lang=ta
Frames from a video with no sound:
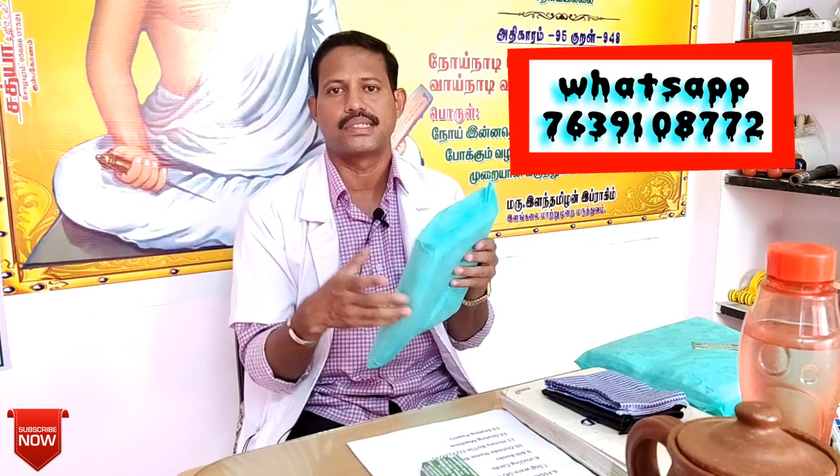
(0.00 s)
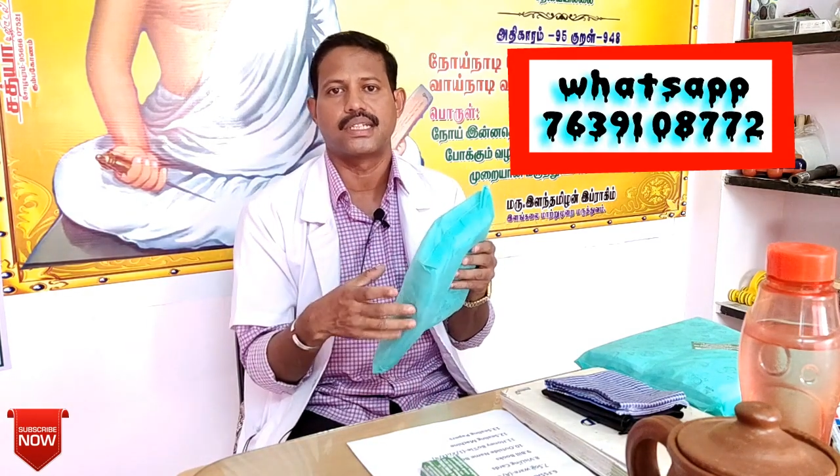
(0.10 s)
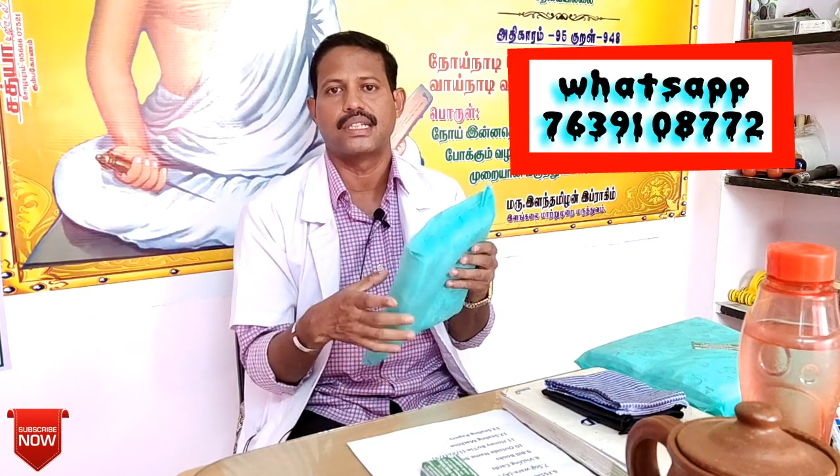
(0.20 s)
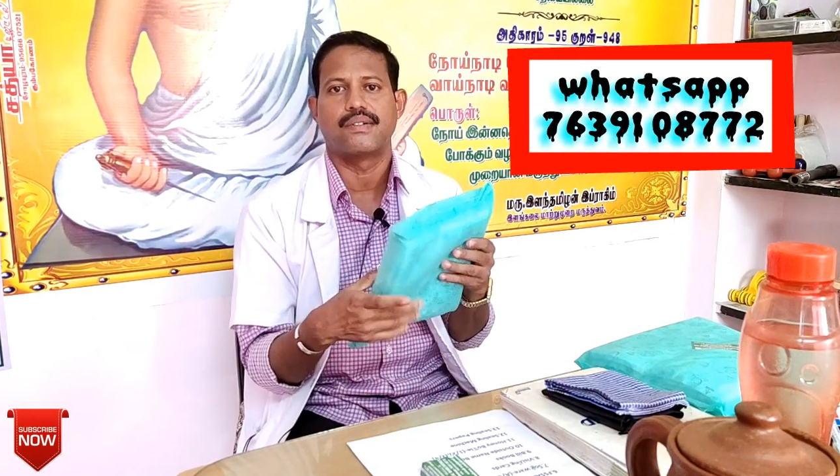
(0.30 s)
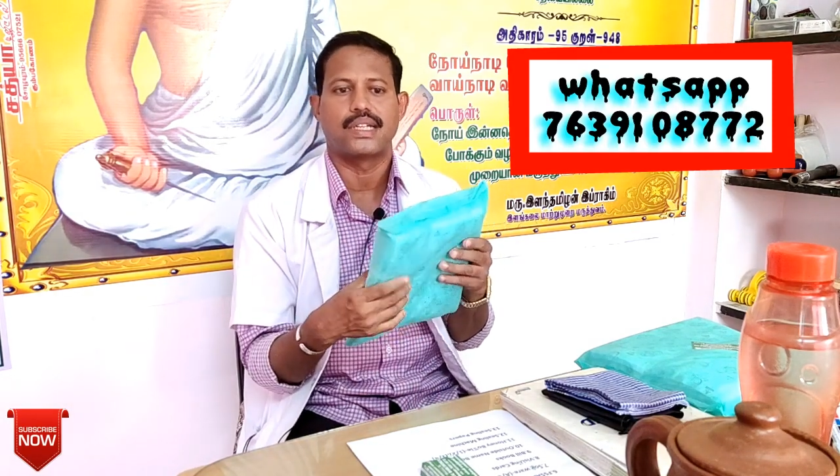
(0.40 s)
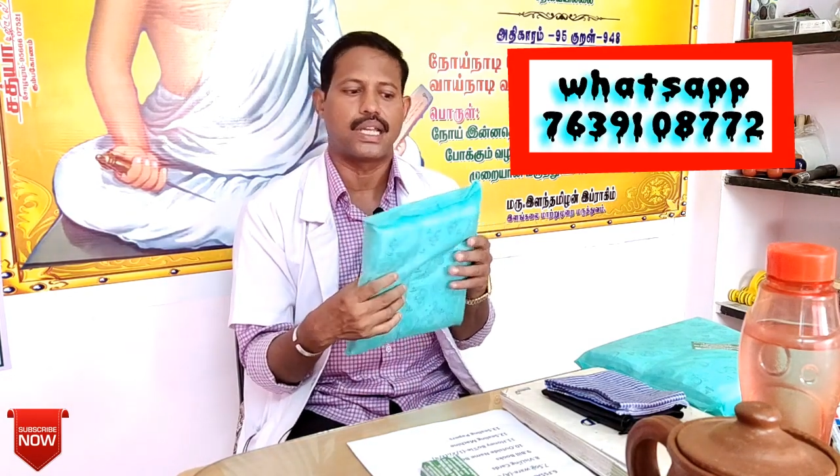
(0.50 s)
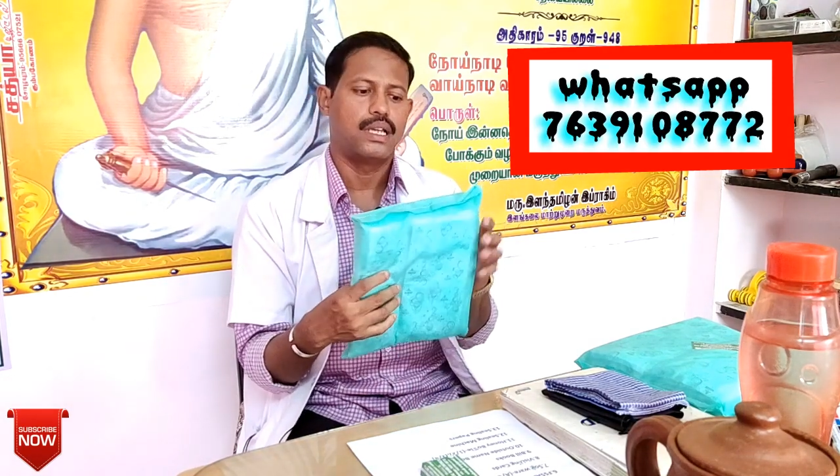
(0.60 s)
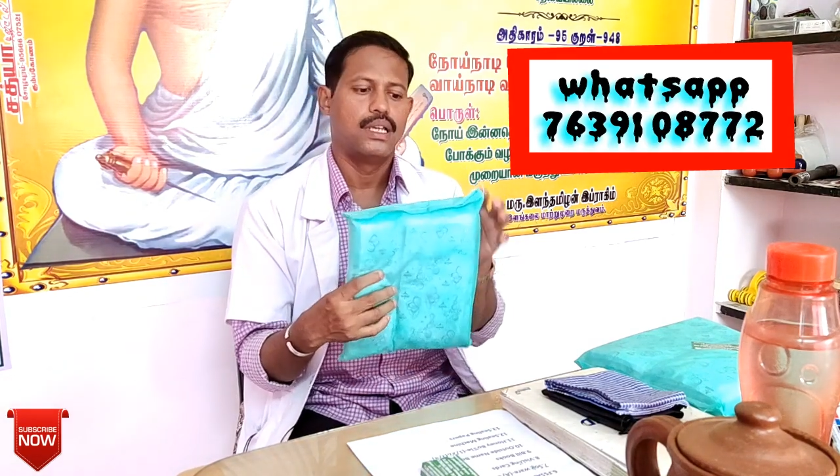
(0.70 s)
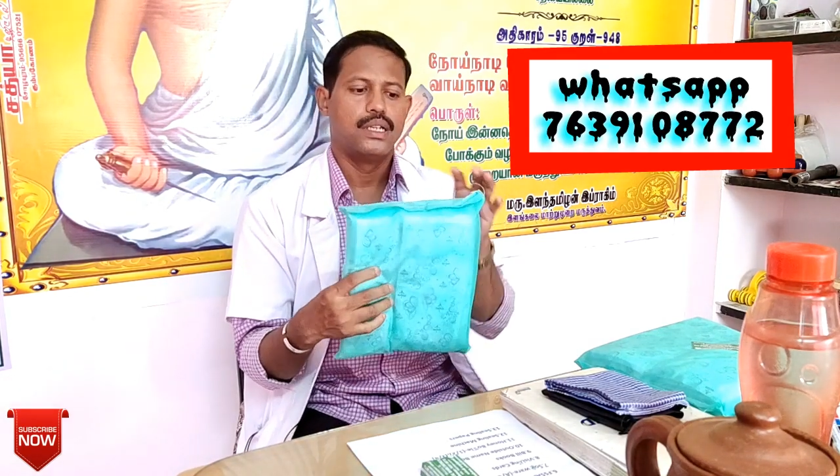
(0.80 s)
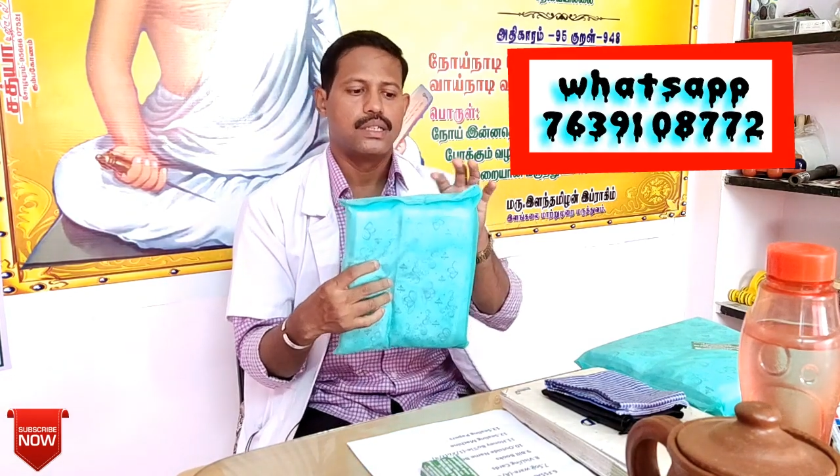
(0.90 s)
ரிஸ்க் எடுக்க
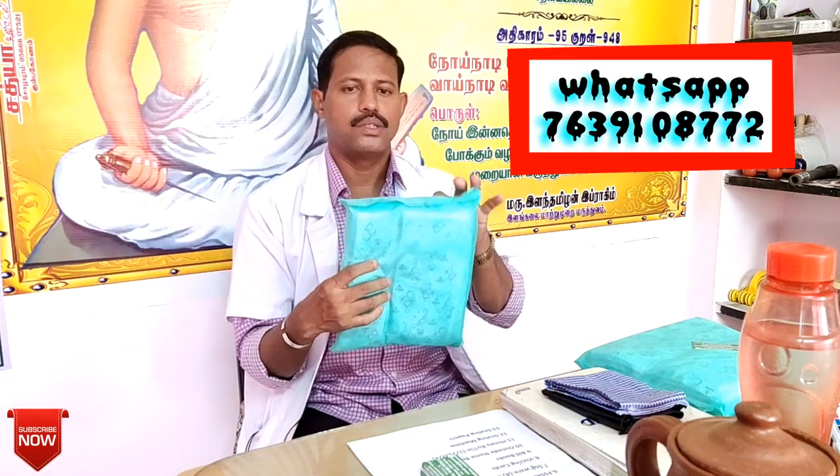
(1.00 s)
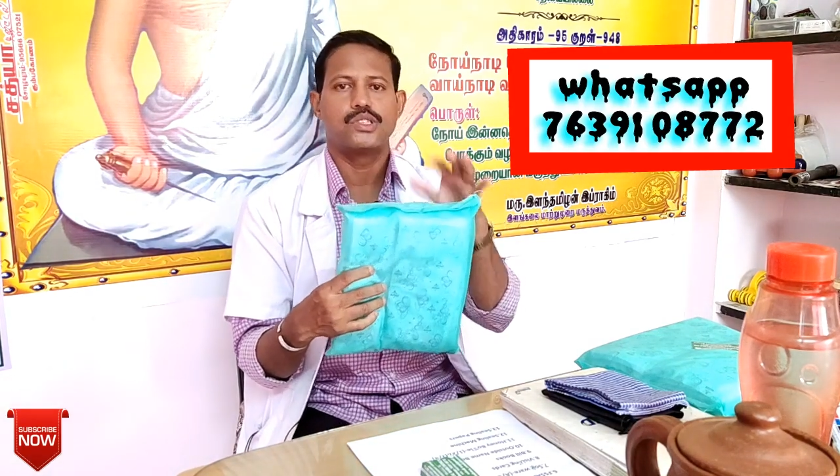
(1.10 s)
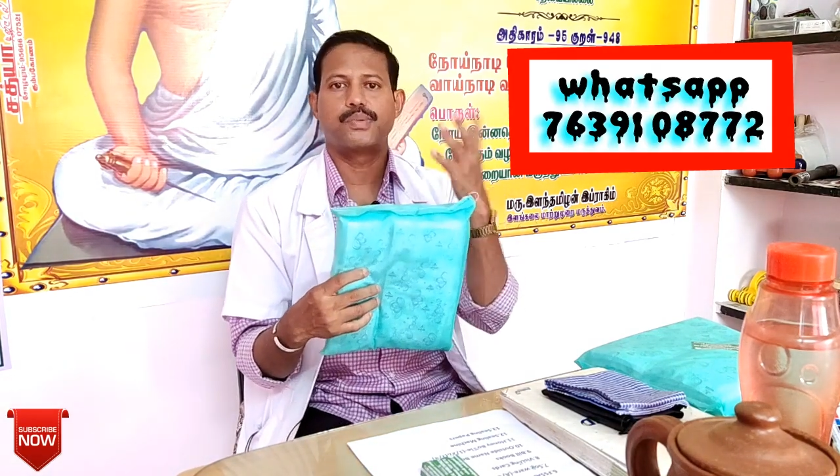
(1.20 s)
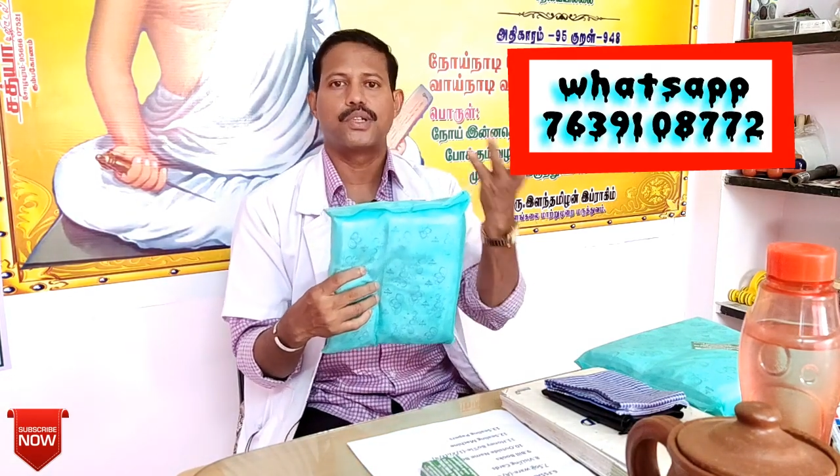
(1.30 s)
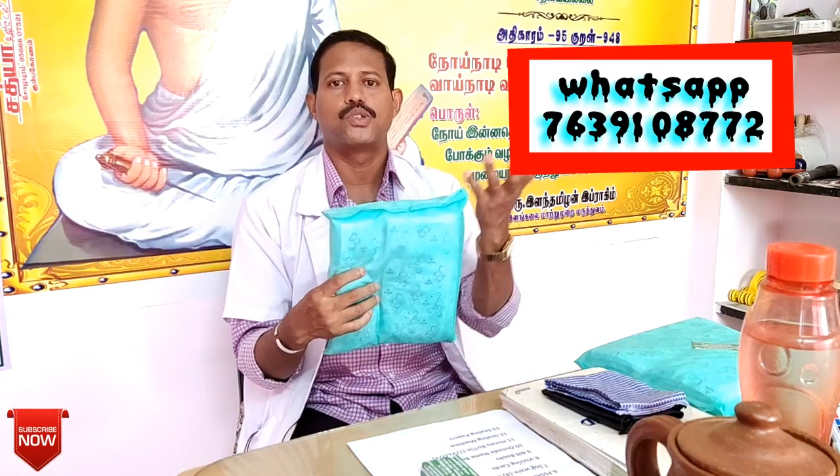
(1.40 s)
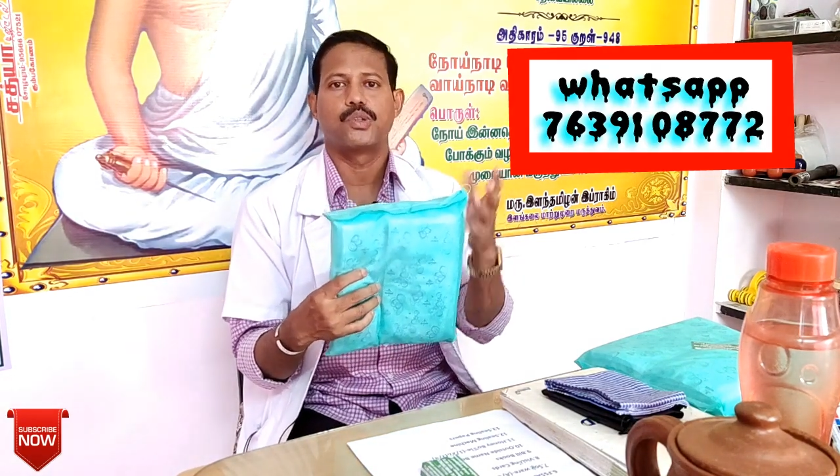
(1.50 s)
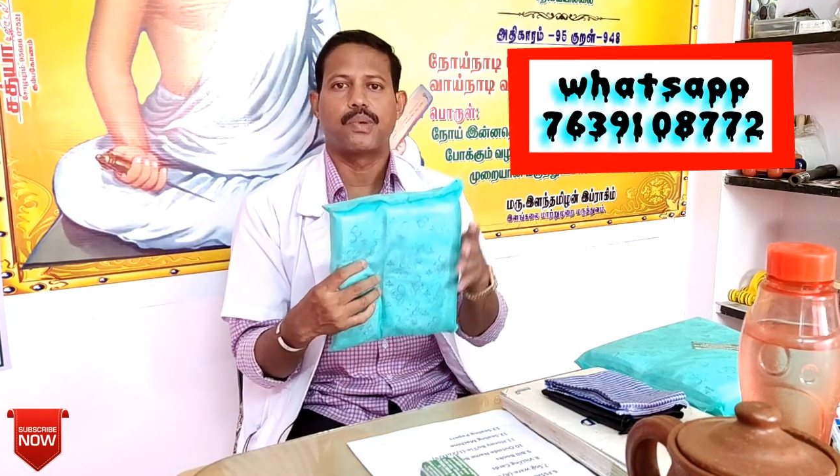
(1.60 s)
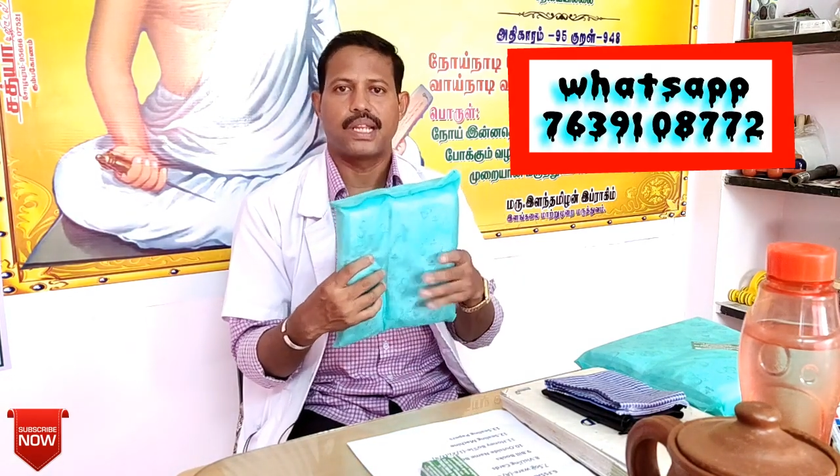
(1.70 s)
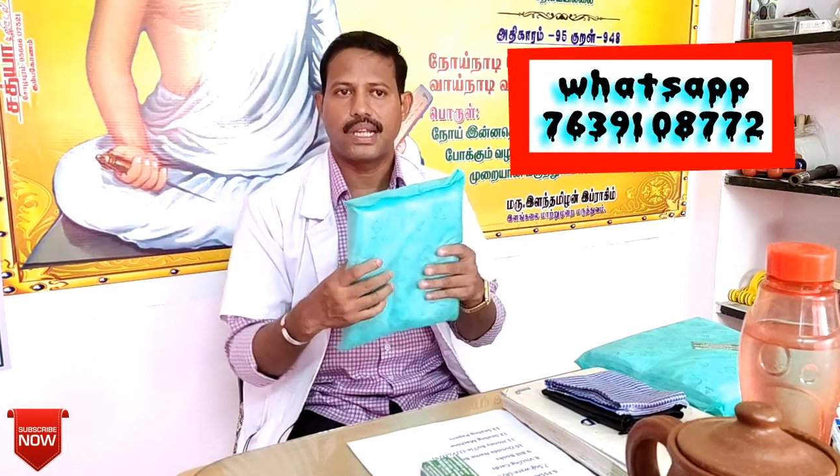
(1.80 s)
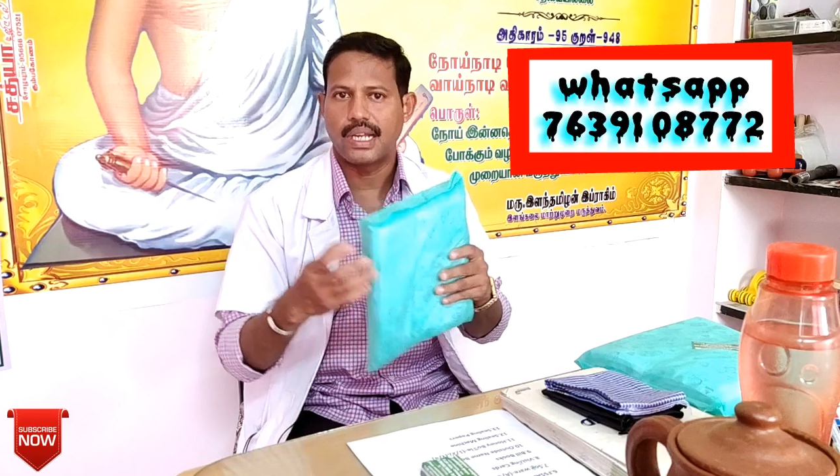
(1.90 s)
வேண்டாம் யூஸ் பண்ணி தூக்கி
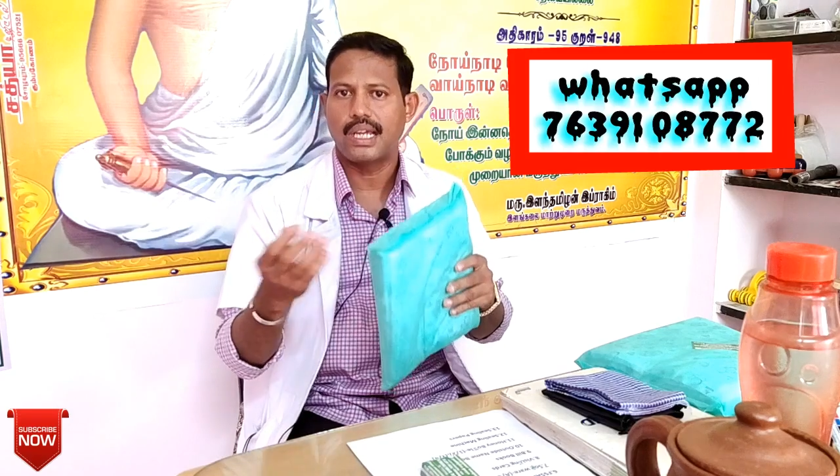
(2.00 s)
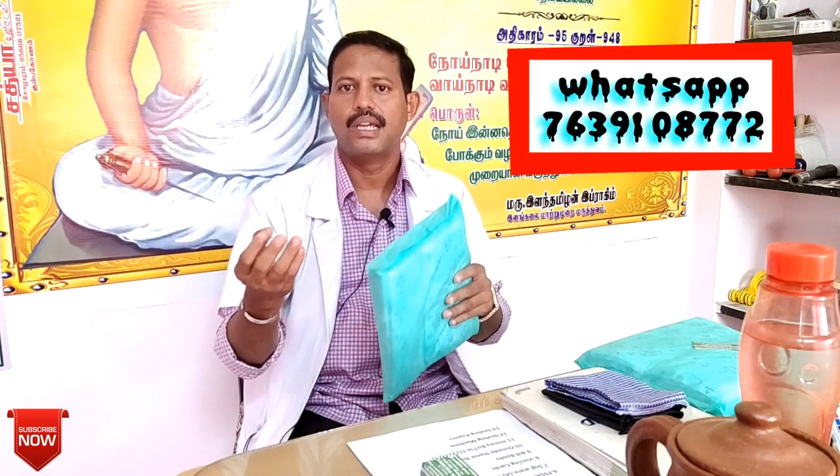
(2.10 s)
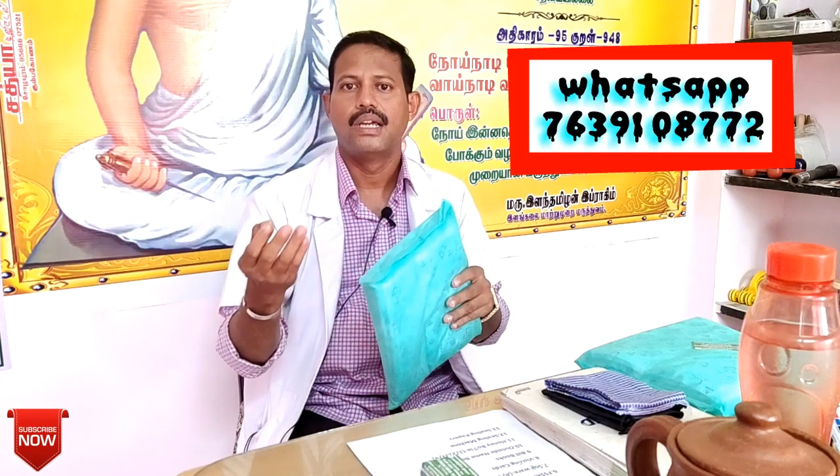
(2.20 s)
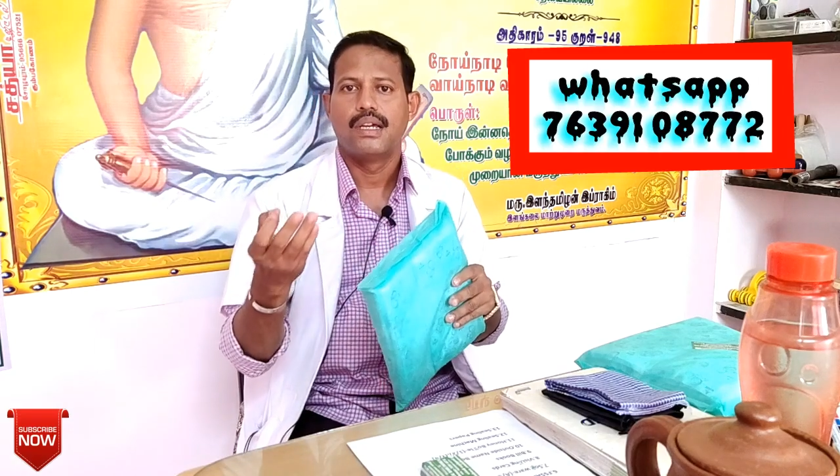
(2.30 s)
போடலாம் என்னென்னா